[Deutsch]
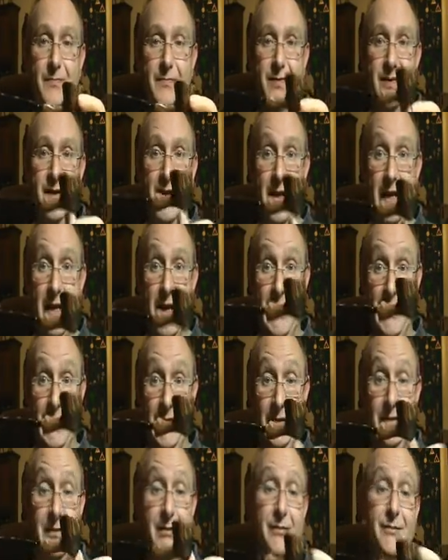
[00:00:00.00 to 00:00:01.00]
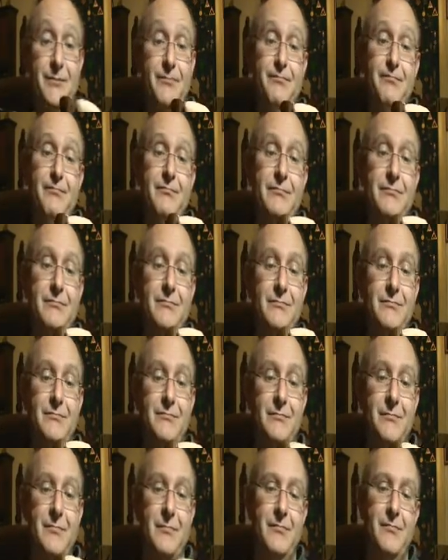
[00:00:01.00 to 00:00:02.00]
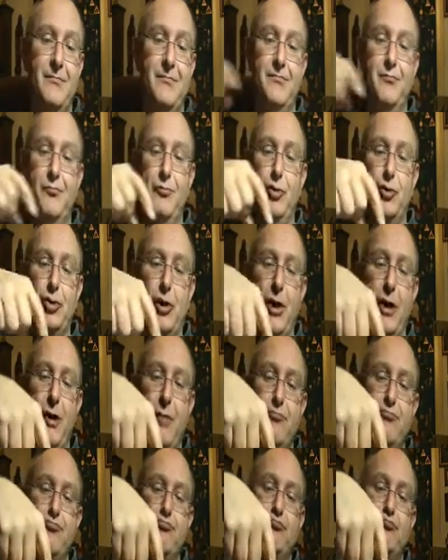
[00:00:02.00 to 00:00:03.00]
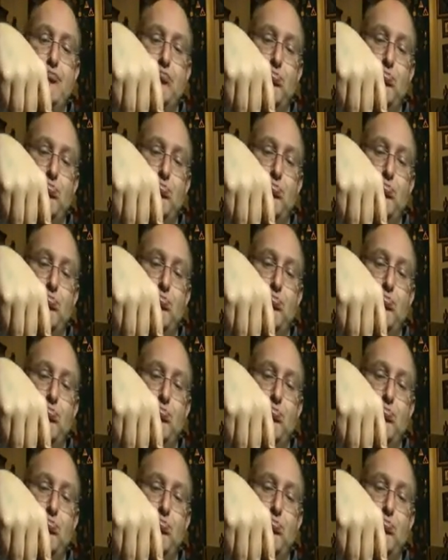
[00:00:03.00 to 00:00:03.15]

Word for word: sehr leicht, mit einem